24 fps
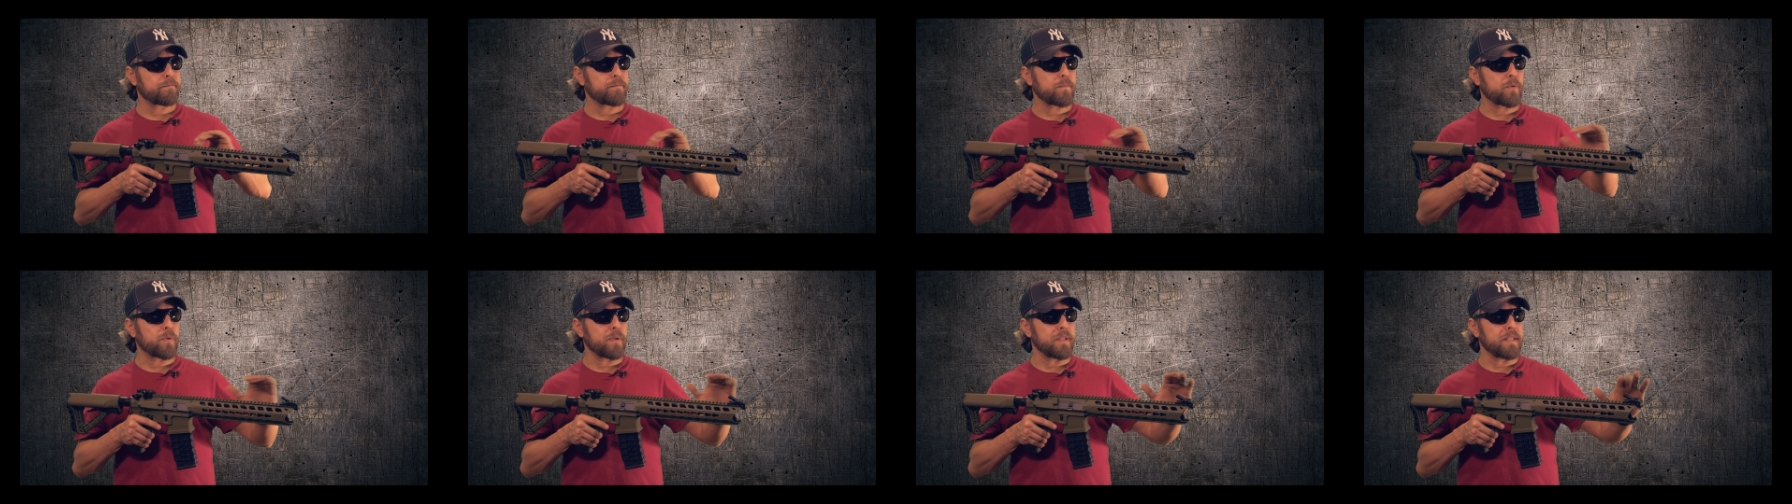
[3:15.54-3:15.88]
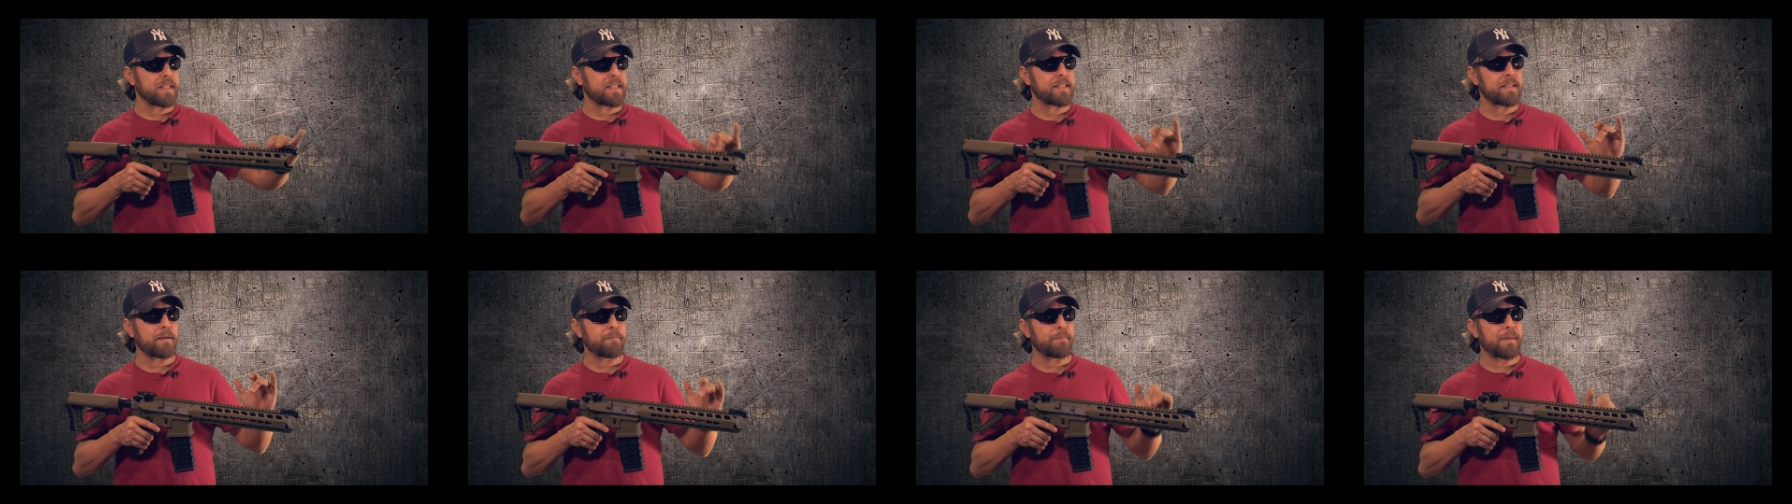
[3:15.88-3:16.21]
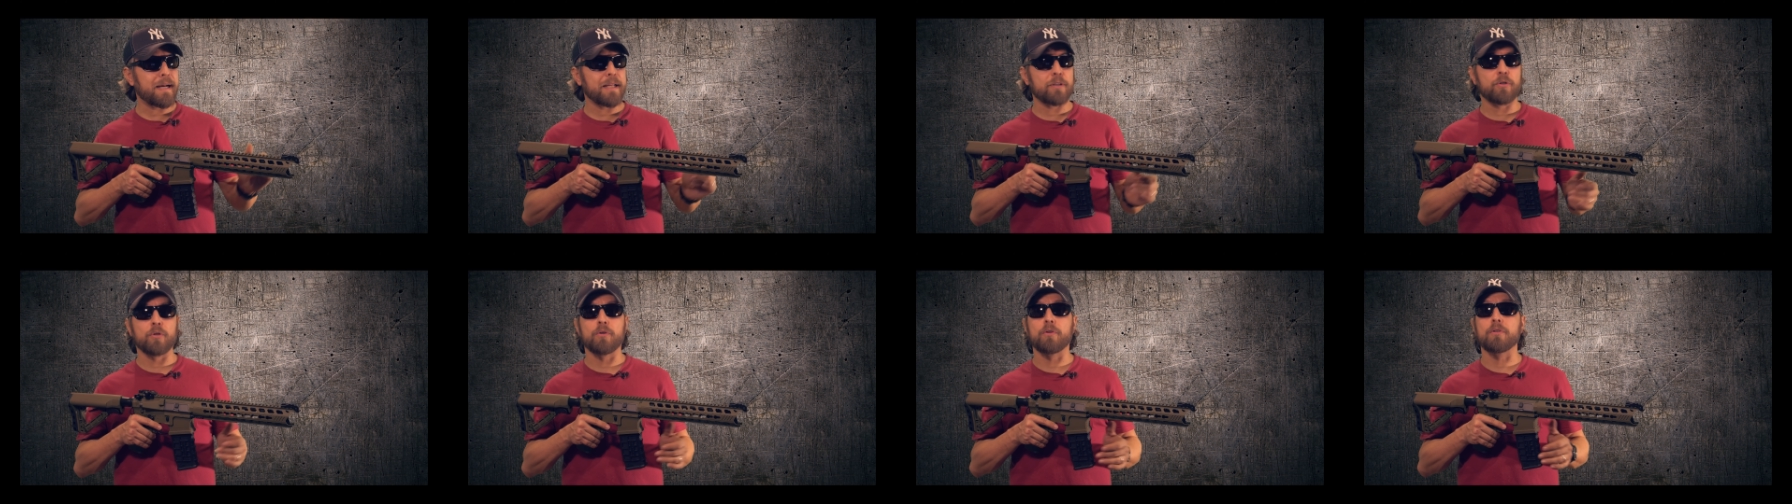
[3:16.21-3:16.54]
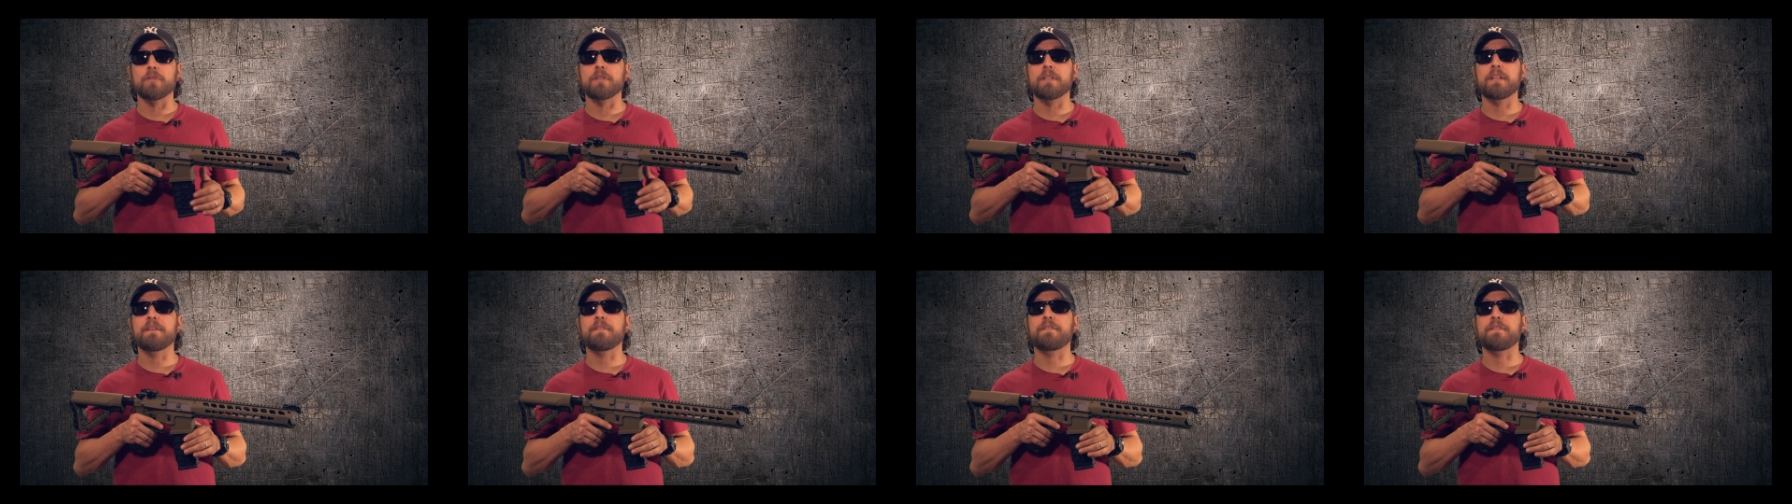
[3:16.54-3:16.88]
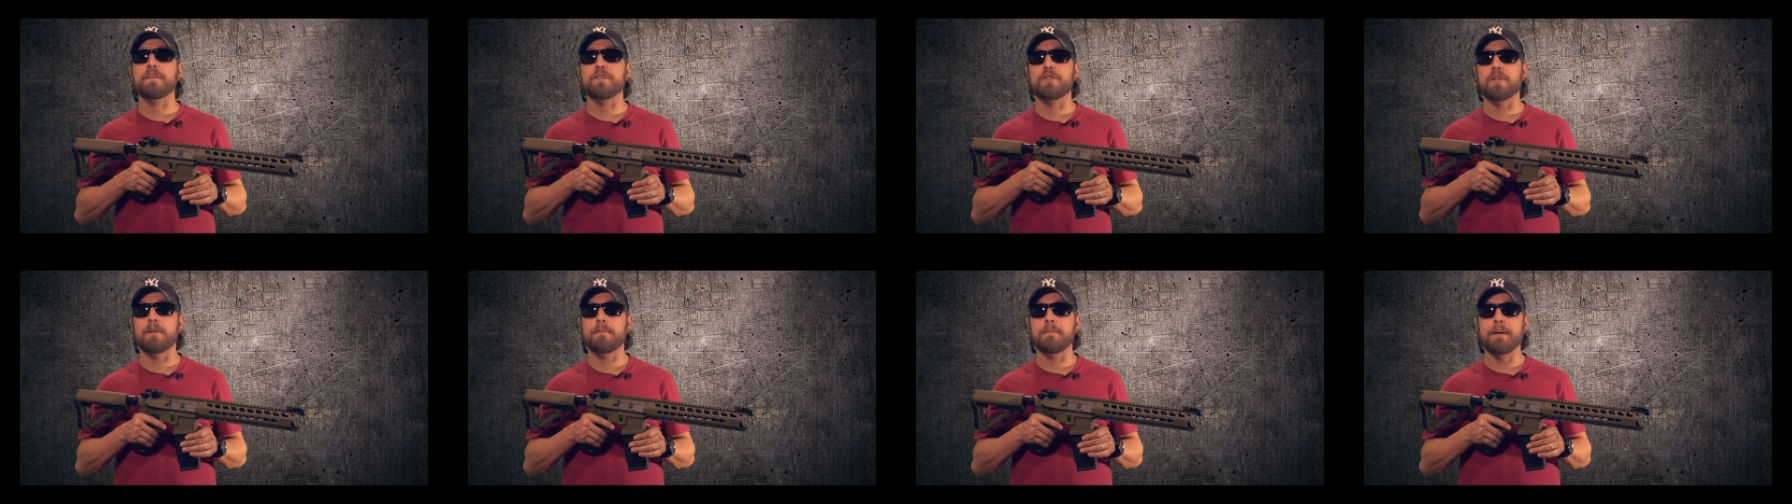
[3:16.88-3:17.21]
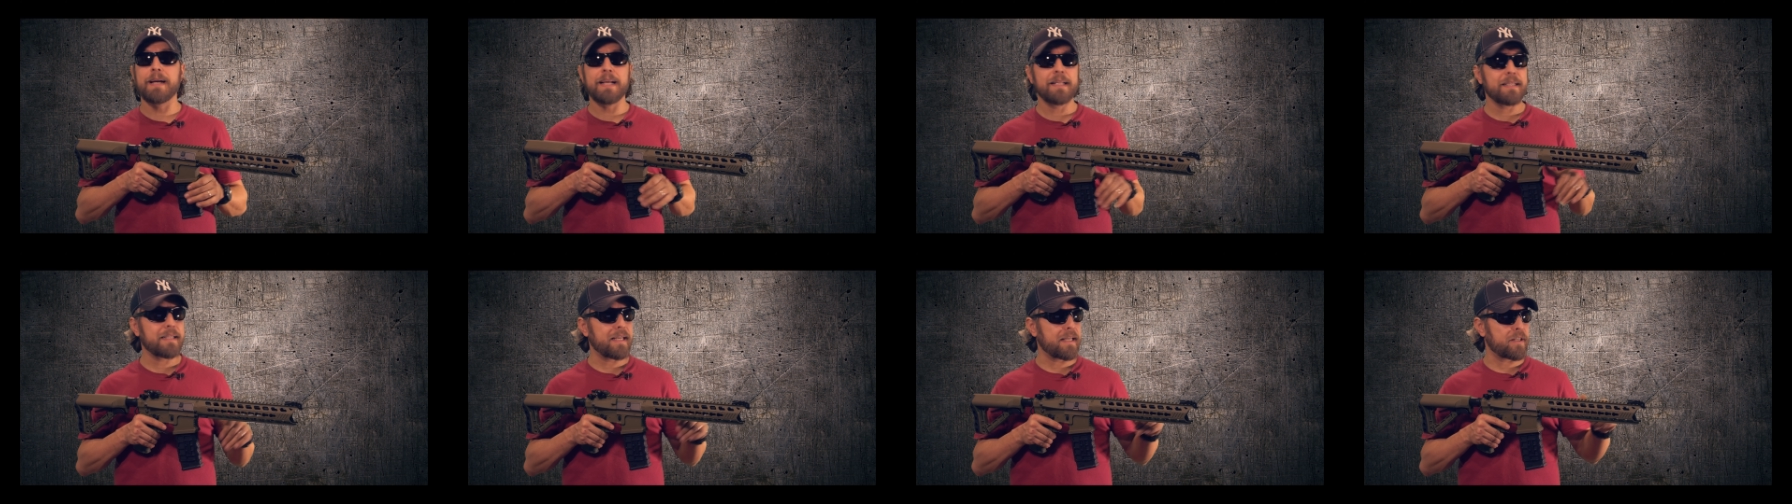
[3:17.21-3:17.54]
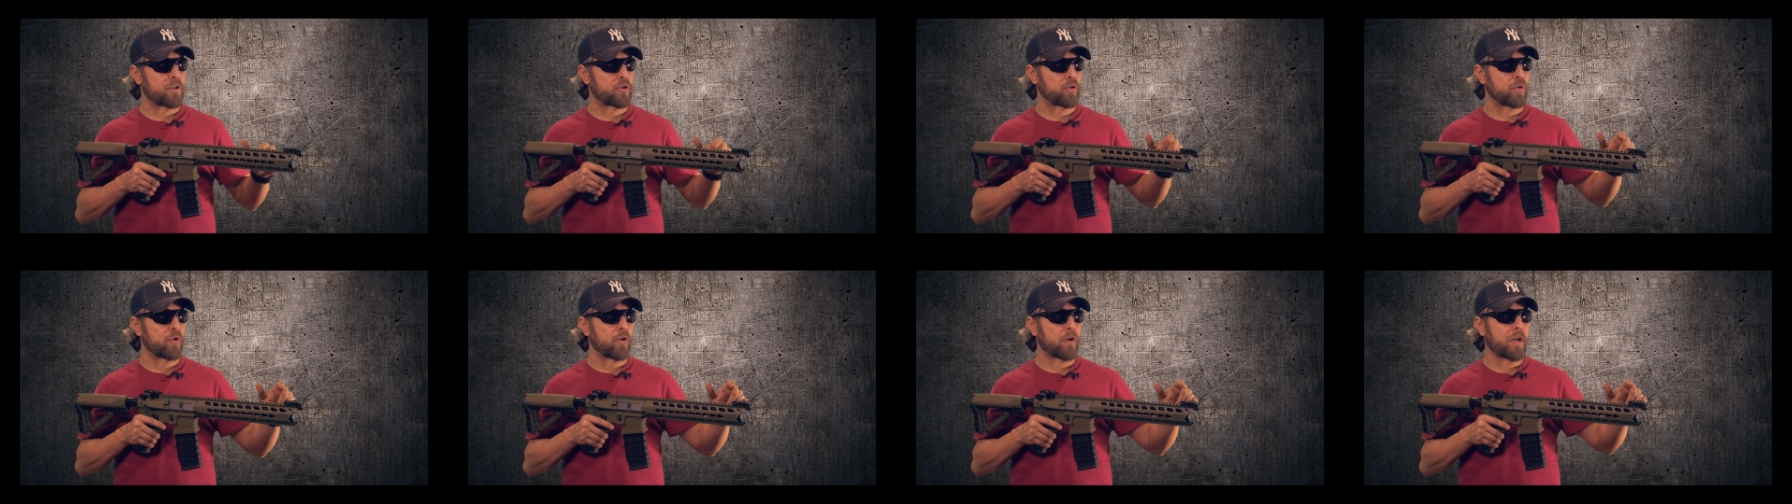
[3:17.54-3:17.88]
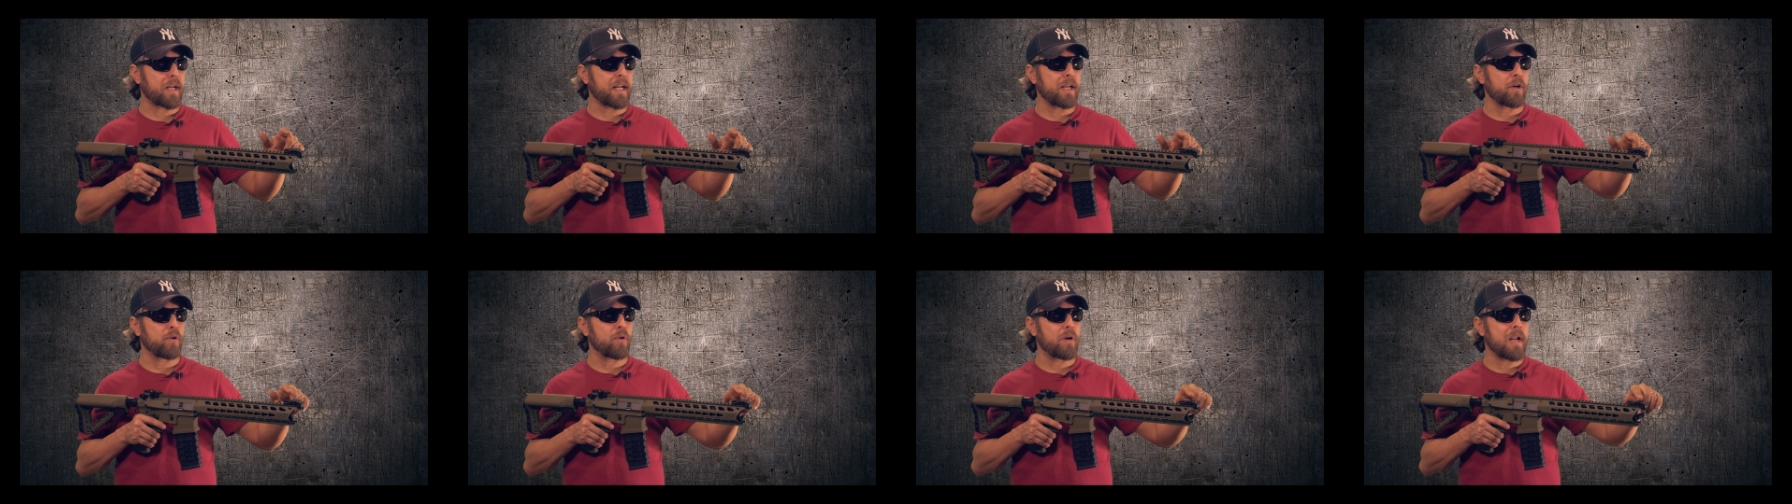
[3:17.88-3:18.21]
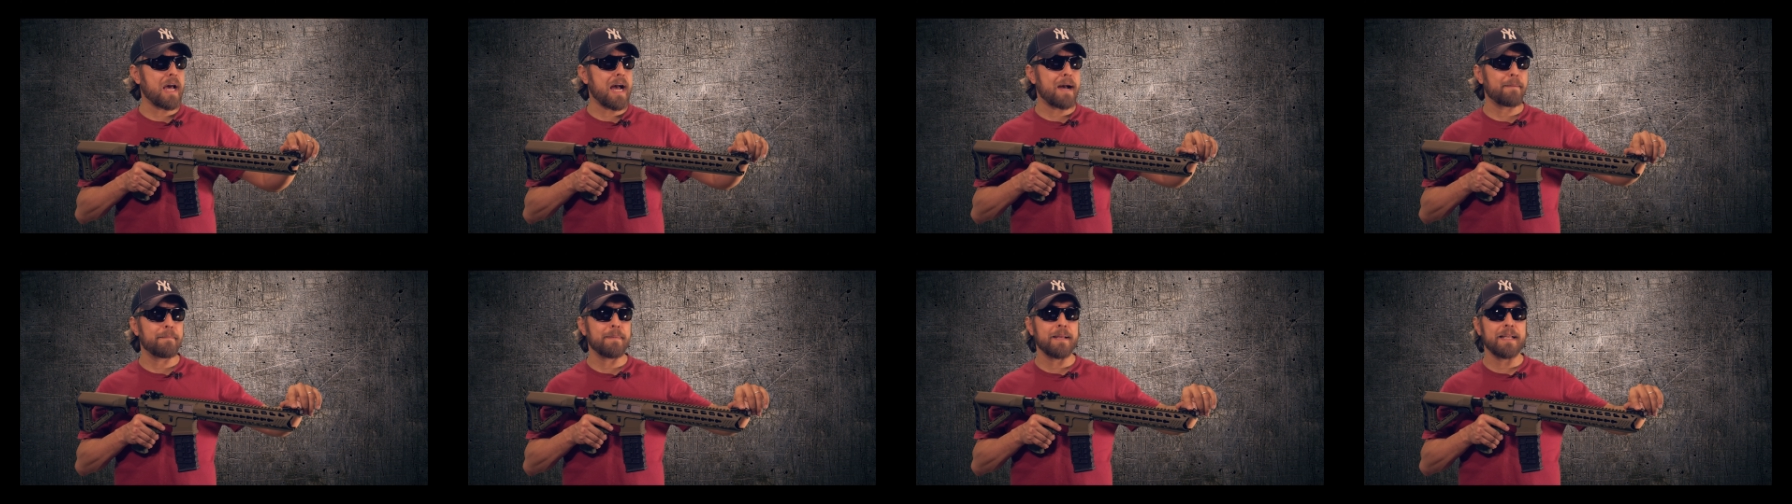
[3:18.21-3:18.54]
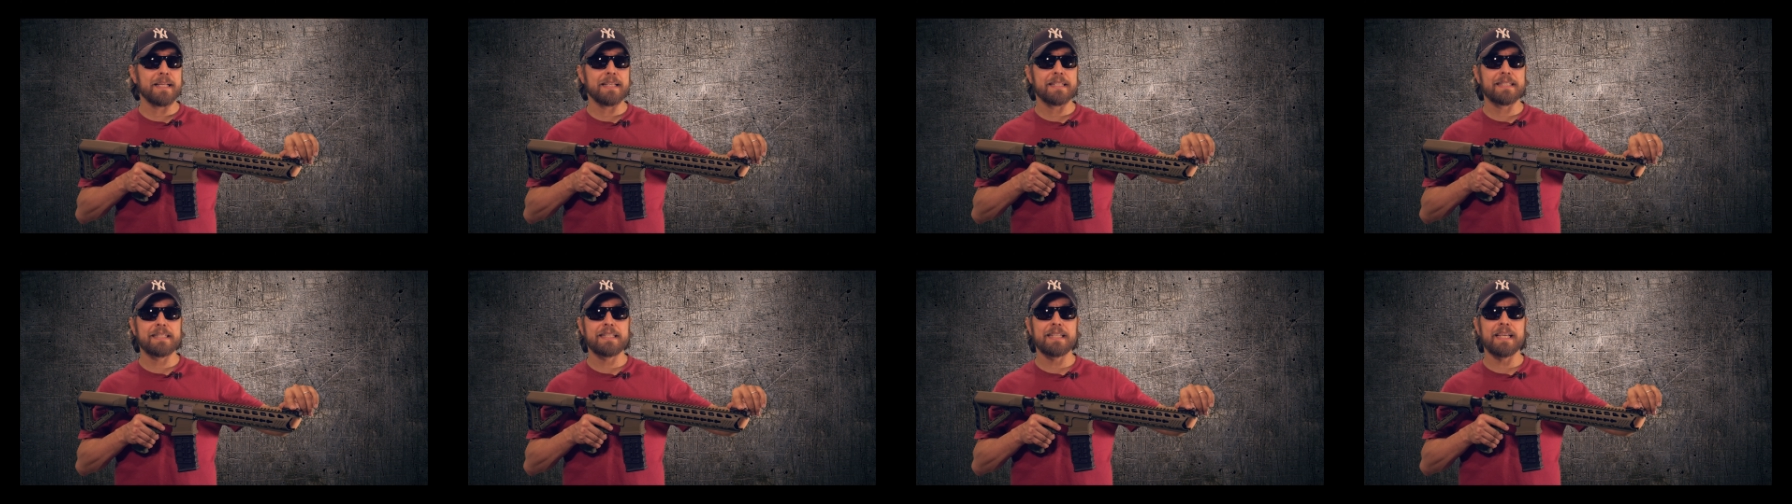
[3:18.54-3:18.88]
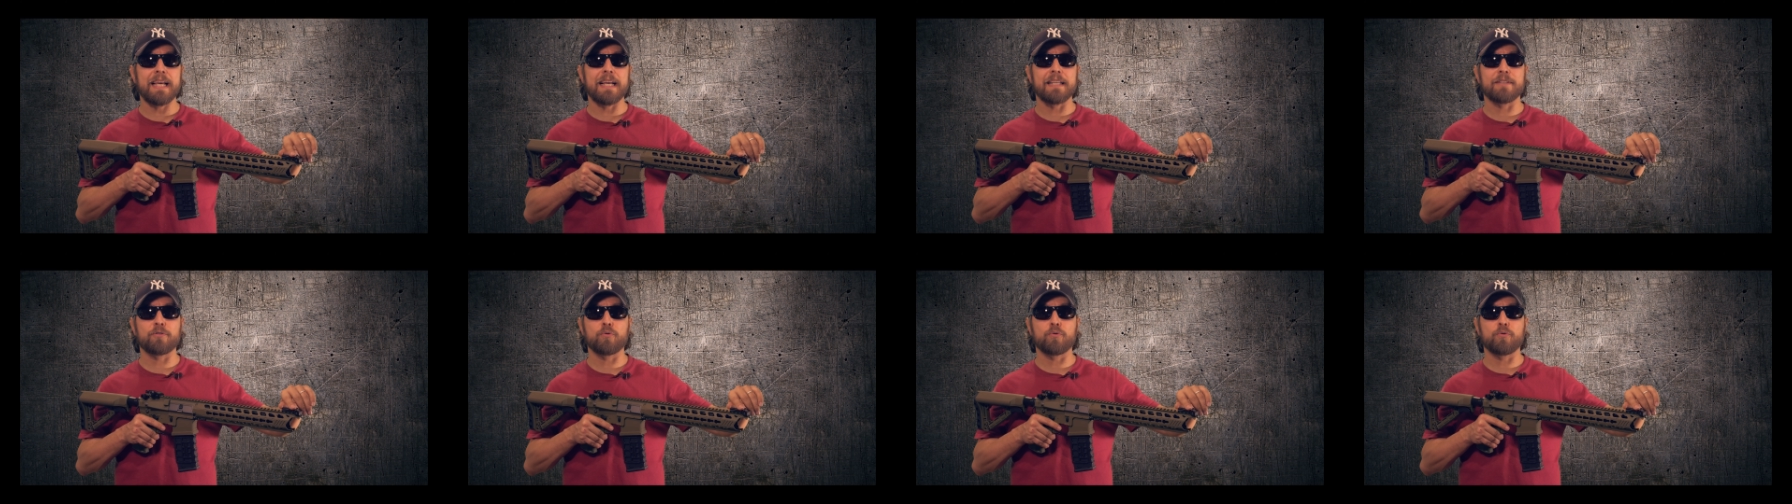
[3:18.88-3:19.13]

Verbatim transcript: quindi si abbattono difficilmente e sono regolabili sia